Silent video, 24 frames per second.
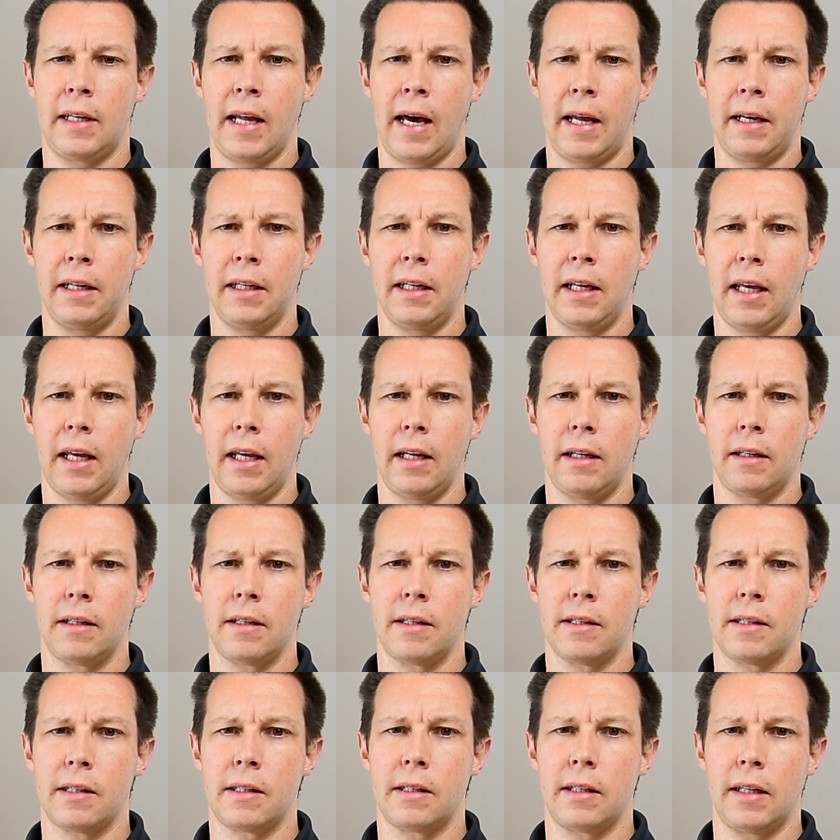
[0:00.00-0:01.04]
dann geht
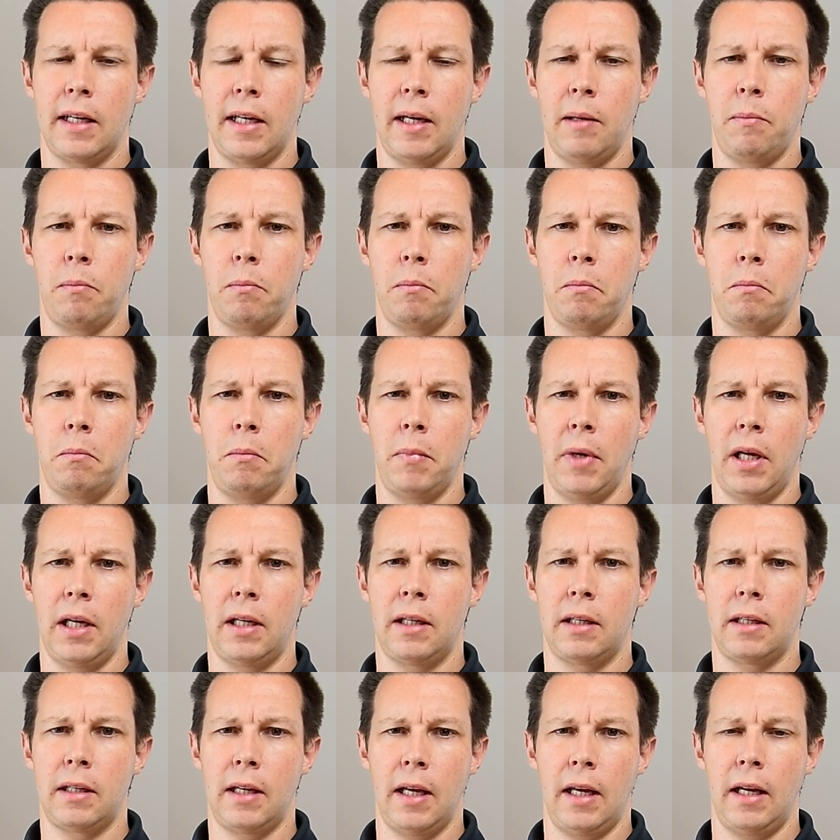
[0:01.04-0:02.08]
es eben
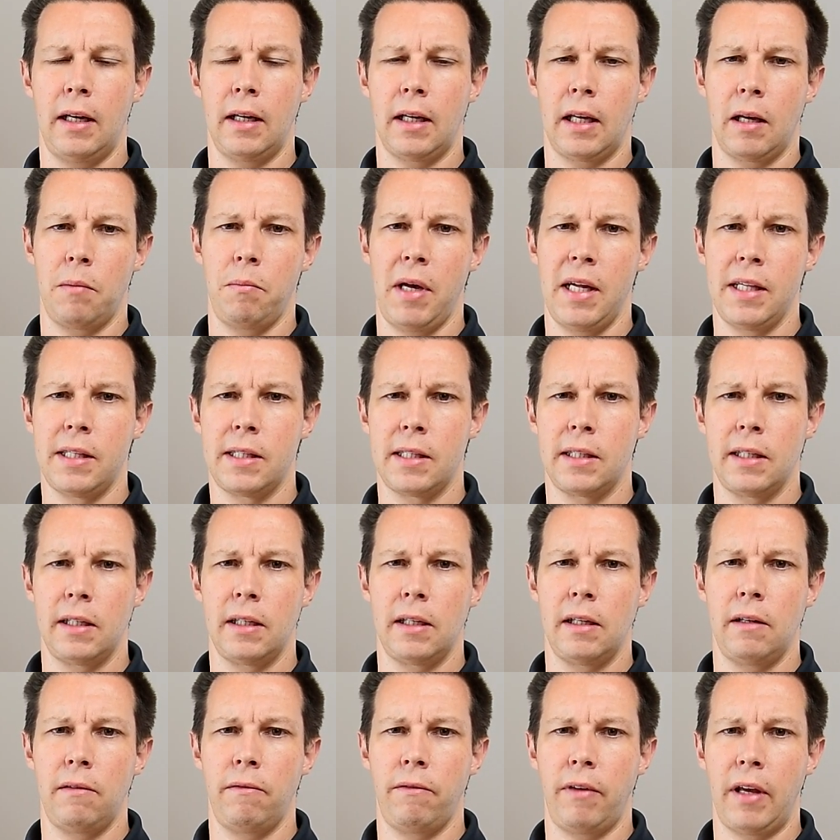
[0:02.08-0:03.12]
mit den
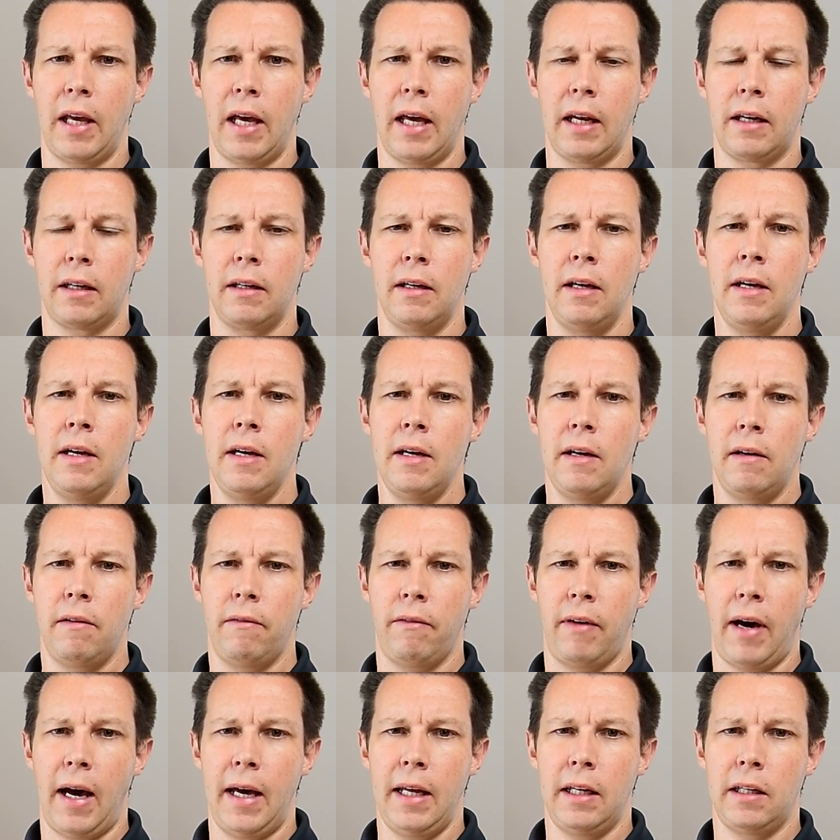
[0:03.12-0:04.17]
gemessenen Werten
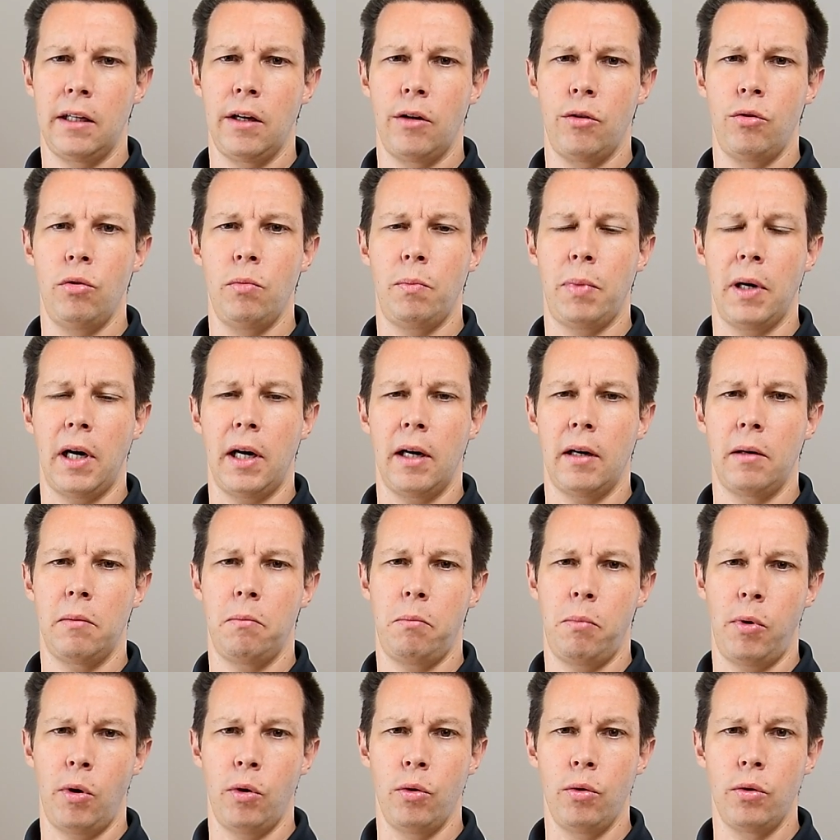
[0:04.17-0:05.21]
weiter
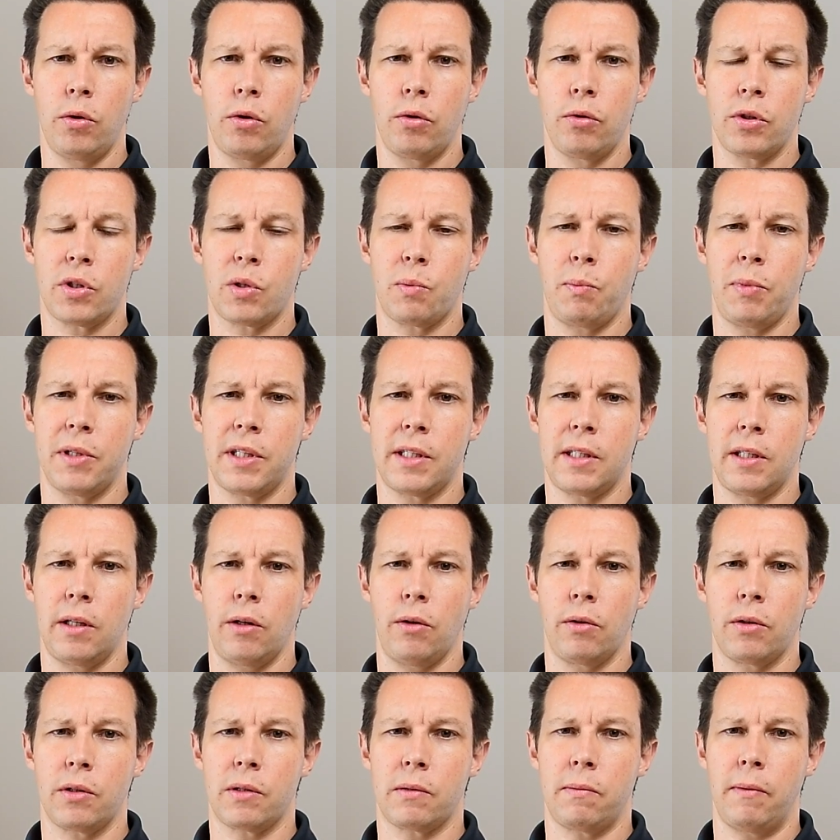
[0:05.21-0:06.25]
über Bluetooth
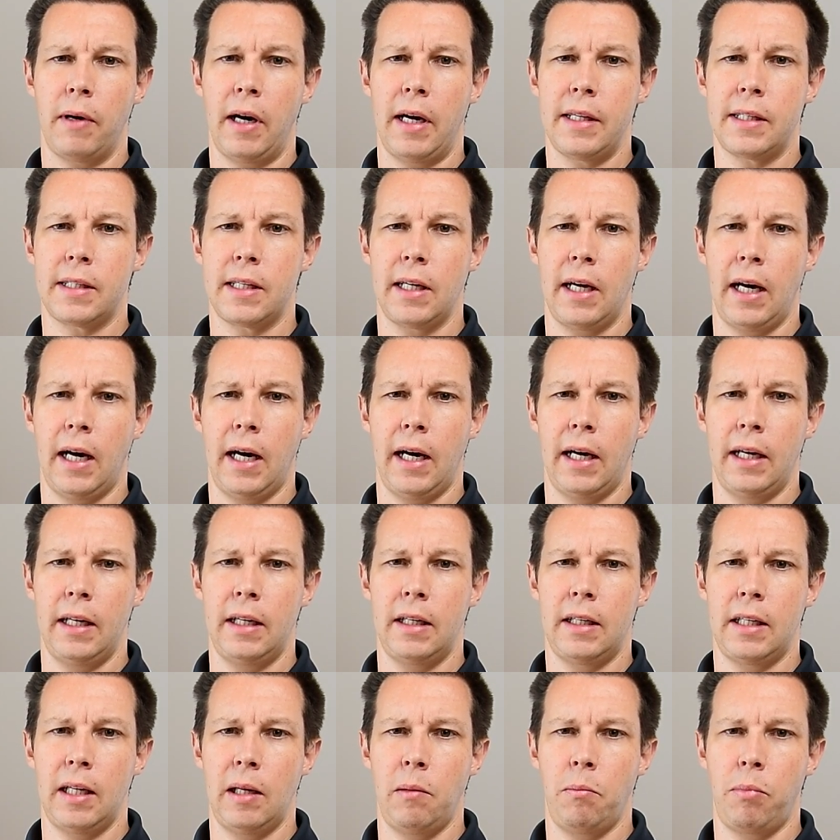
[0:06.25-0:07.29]
bzw.
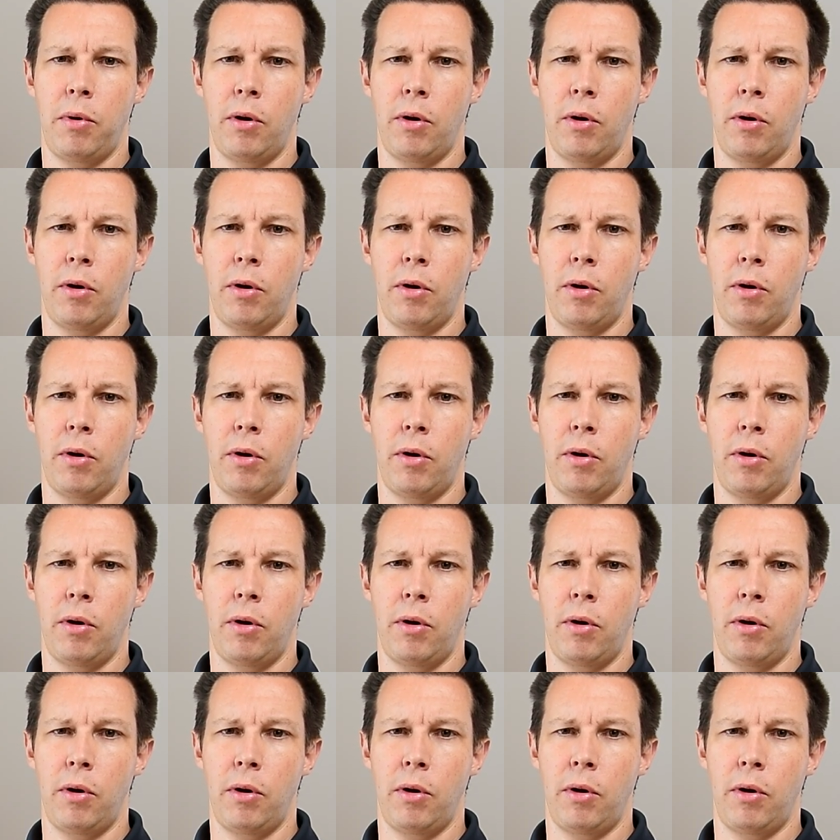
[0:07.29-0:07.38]
ANT+.